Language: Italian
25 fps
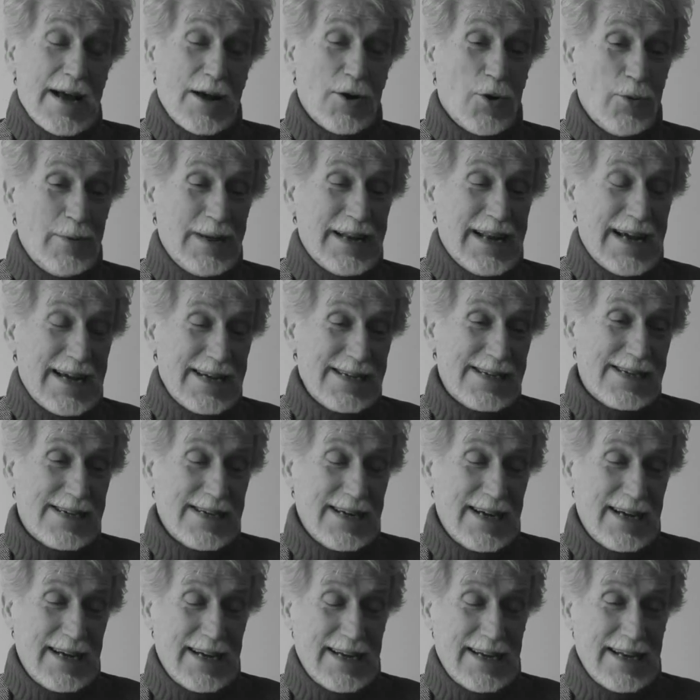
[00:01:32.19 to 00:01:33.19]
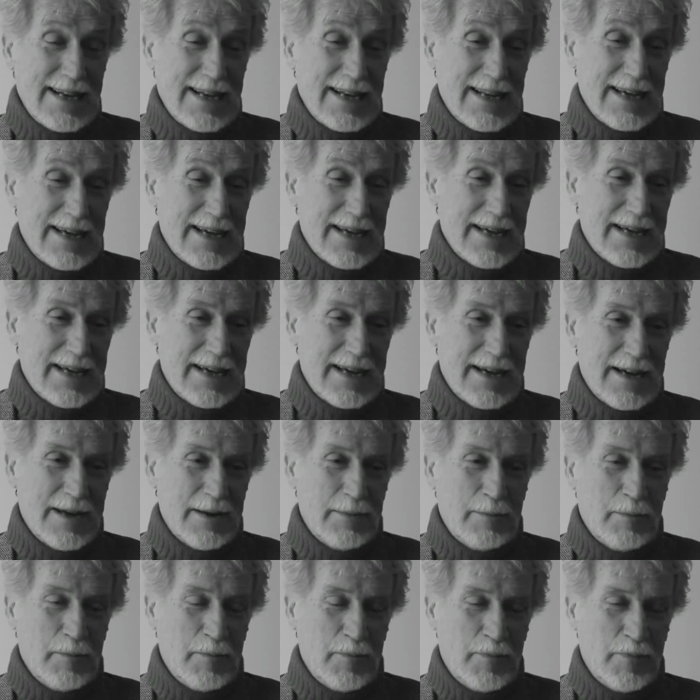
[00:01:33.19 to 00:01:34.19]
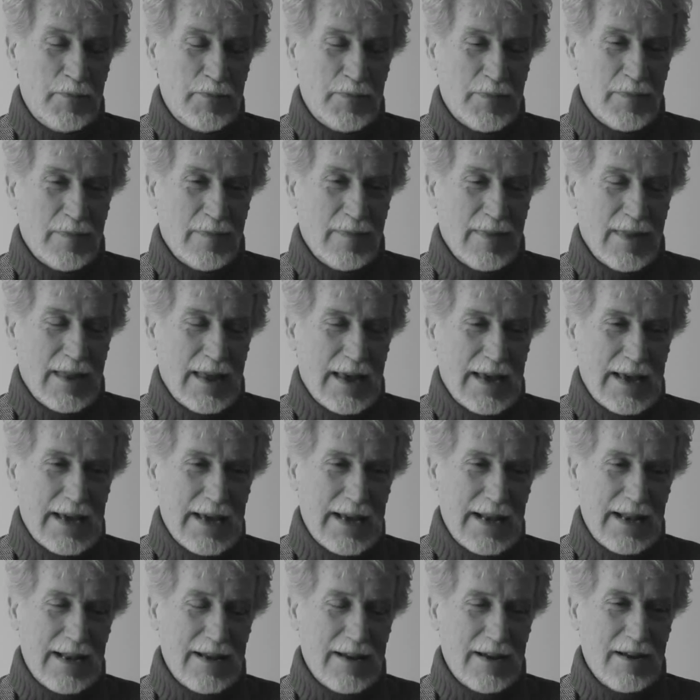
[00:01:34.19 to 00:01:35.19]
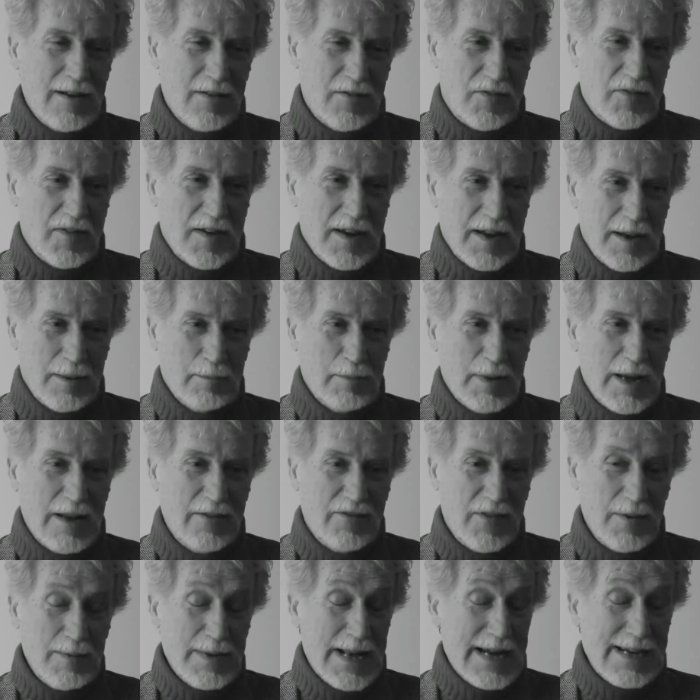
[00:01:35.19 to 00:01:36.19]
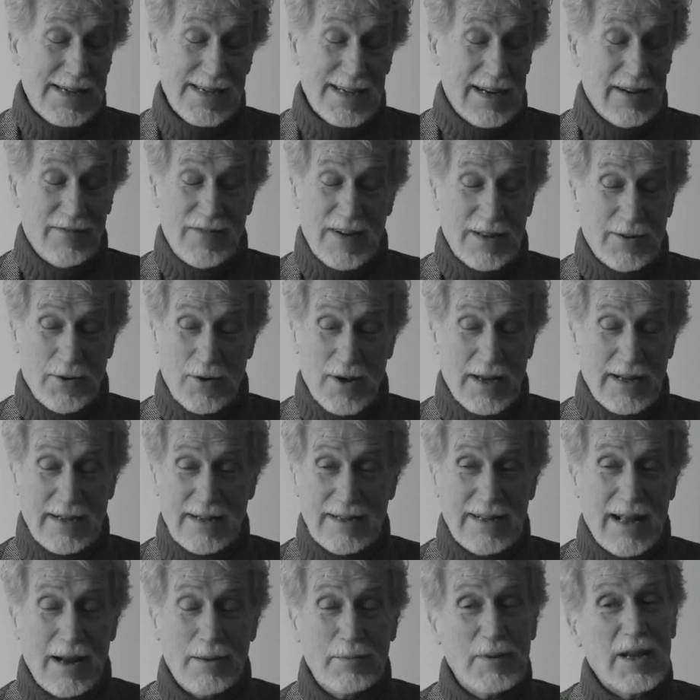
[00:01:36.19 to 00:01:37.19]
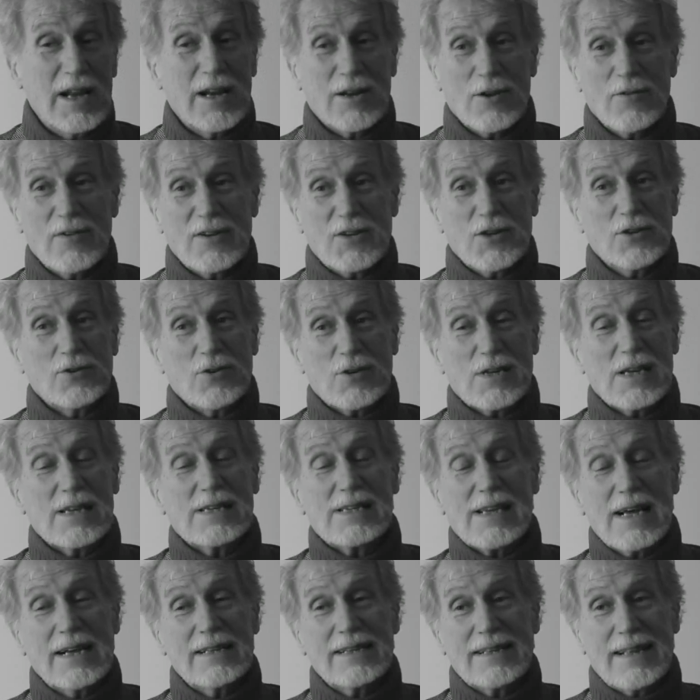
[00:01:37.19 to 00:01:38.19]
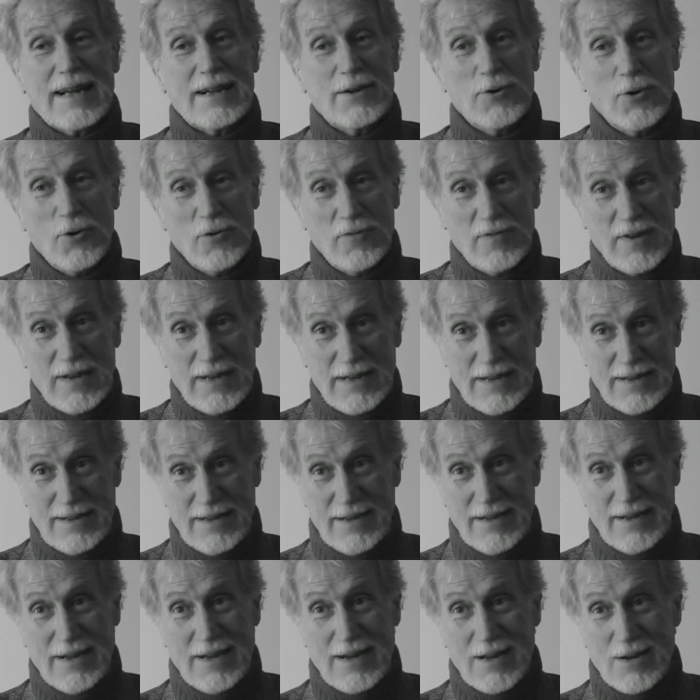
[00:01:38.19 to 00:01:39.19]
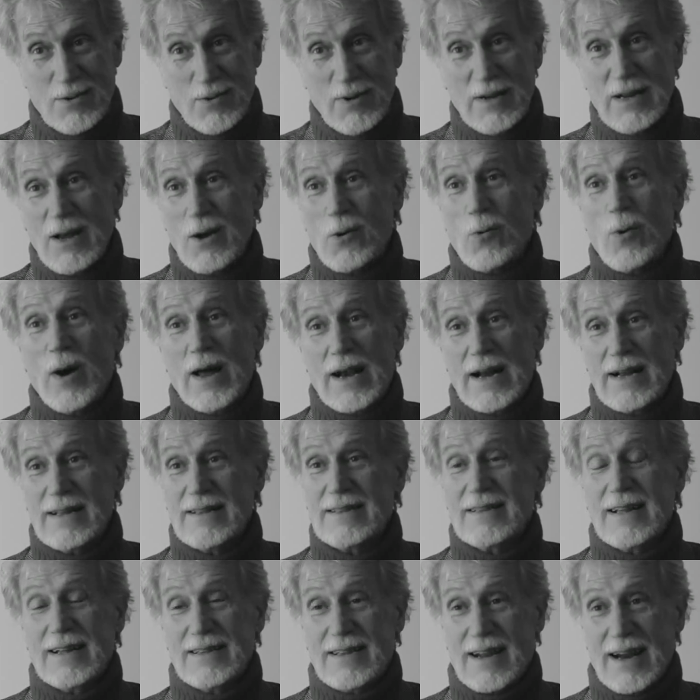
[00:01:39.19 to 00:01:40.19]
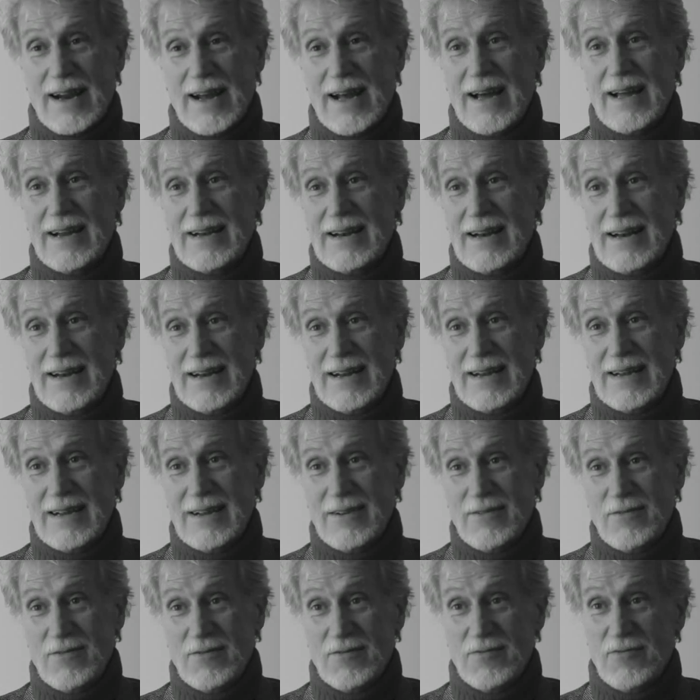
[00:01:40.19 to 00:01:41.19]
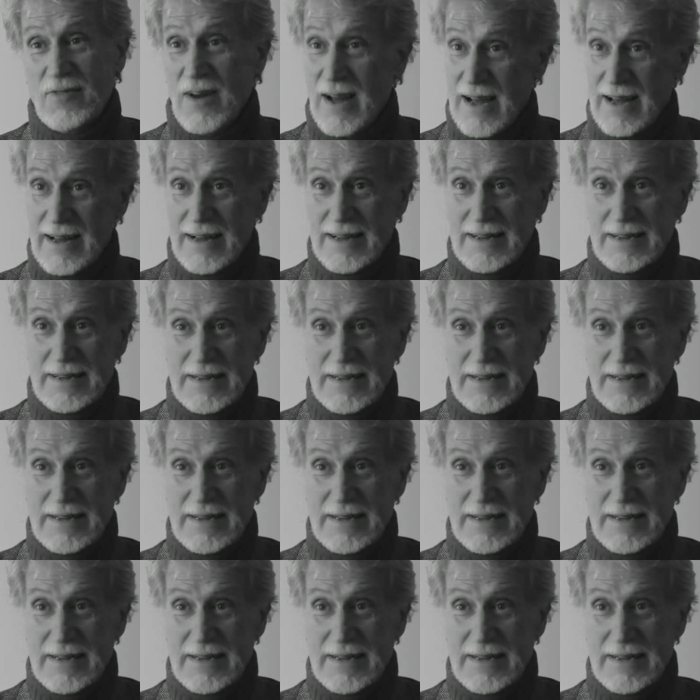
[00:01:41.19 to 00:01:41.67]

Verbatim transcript: Come nasce il, um, il, il film? Il film nasce dal fatto che dal 1969 quindi 43 anni fa